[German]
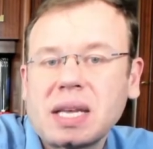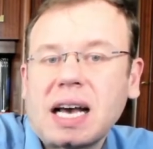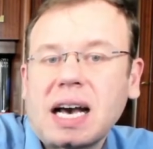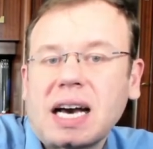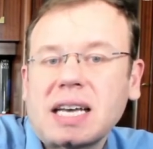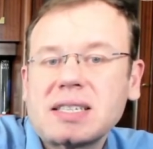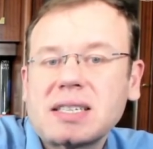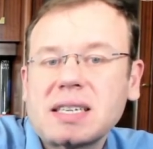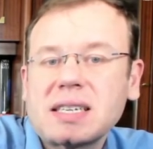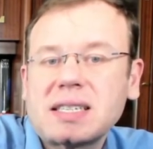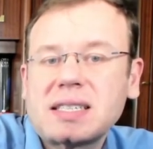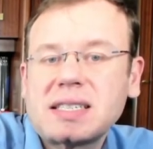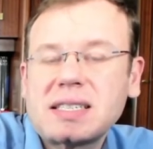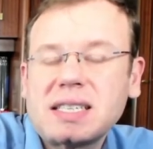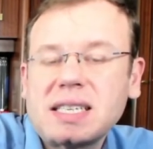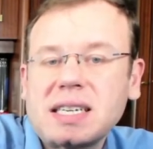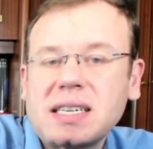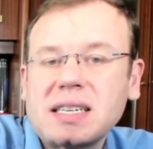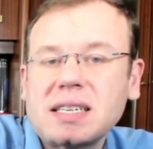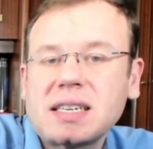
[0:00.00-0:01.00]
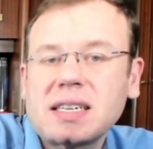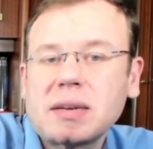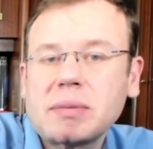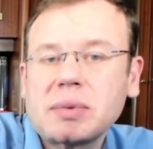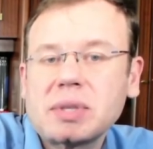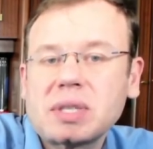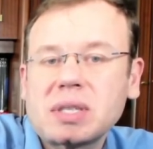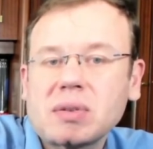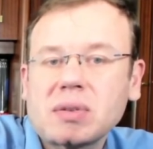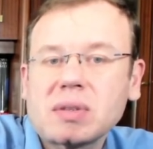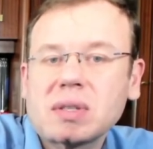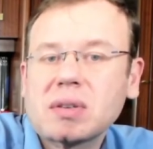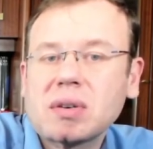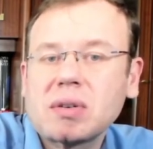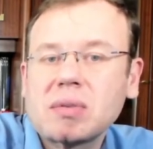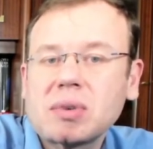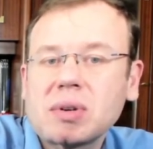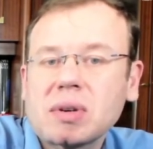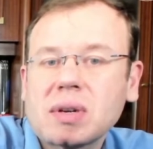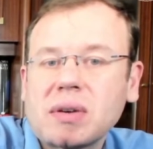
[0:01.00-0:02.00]
Also das Ziel in der
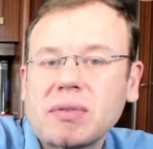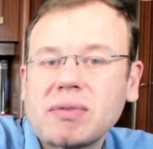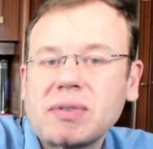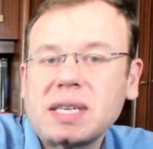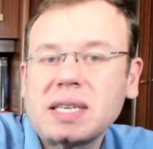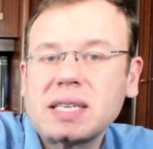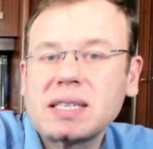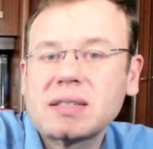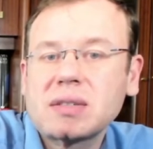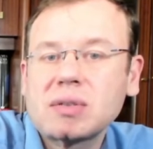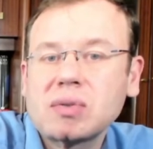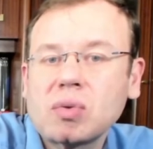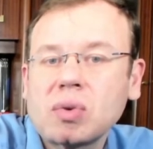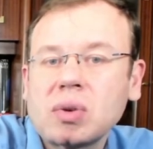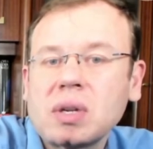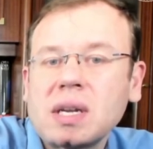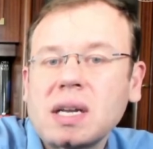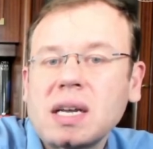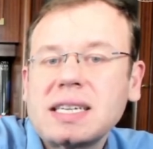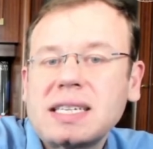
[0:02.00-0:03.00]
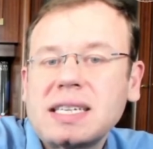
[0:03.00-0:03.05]
Emissionschromographie ist nun,